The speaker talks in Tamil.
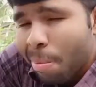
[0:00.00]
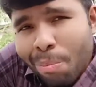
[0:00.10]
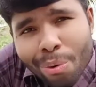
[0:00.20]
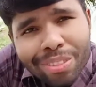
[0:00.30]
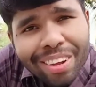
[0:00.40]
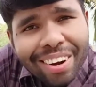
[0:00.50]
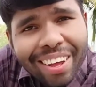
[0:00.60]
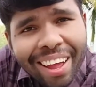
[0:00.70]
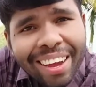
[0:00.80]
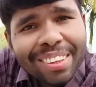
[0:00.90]
முதல்ல
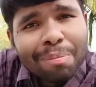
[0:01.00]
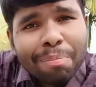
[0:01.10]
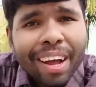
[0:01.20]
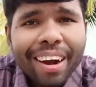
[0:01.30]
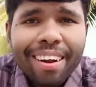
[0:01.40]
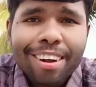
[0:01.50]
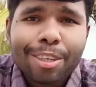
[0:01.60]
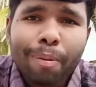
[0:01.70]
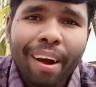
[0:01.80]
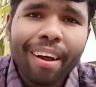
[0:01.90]
இந்த
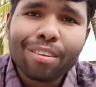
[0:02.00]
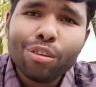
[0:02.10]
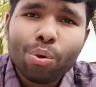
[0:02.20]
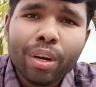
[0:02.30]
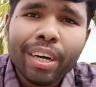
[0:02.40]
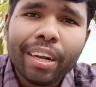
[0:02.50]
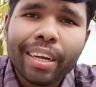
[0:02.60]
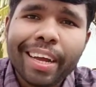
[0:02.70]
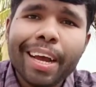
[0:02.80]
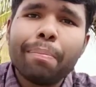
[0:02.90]
பேரடாக்ஸ் பேரடாக்ஸ்னு சொல்லிட்டு
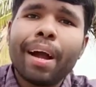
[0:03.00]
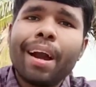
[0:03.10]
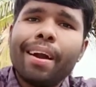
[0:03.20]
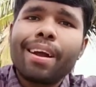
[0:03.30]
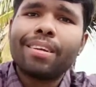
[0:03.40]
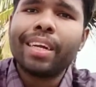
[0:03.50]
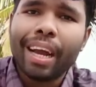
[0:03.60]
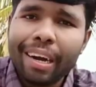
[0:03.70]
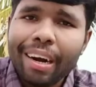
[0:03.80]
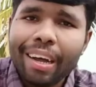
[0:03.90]
இருக்கே பேரடாக்ஸ்னா
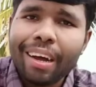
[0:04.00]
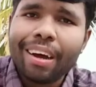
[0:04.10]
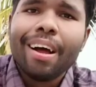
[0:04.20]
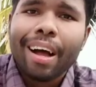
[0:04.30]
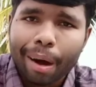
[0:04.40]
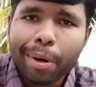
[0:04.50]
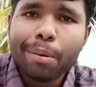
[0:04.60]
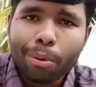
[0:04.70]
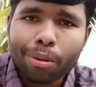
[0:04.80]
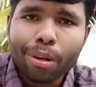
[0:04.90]
என்னடா அப்படின்னு
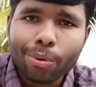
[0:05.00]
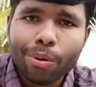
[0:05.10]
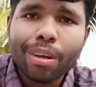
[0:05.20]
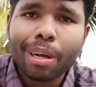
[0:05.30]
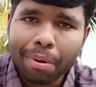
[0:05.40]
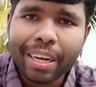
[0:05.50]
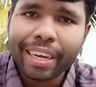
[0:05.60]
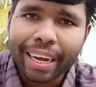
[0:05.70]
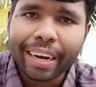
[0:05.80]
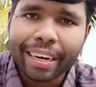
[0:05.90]
முதல்ல சொல்லு அப்படின்னு
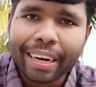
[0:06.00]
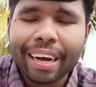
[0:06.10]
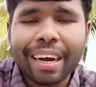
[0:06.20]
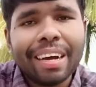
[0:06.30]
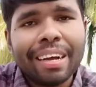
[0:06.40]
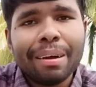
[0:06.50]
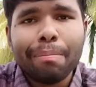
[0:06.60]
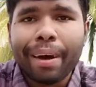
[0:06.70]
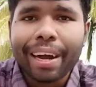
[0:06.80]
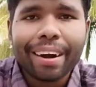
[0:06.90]
கேட்குறீங்கன்னா
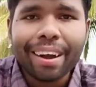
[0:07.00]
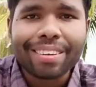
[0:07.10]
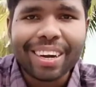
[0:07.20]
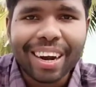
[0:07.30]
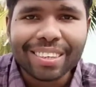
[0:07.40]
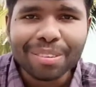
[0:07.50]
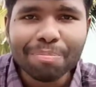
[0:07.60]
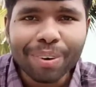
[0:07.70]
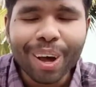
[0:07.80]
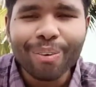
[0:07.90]
பேரடாக்ஸ்னால் நான்
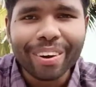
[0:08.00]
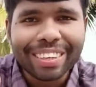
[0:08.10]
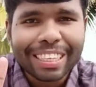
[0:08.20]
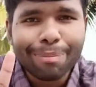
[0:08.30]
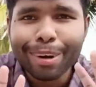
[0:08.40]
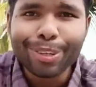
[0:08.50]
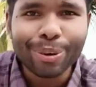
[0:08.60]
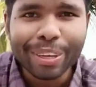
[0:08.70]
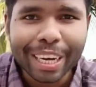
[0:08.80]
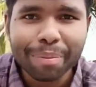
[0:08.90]
சிம்பிளாக ஒரு எக்ஸாம்பிளாக
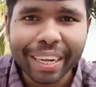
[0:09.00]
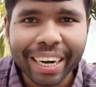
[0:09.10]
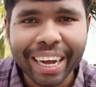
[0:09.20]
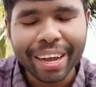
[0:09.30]
சொல்லி காமிக்கிறேங்க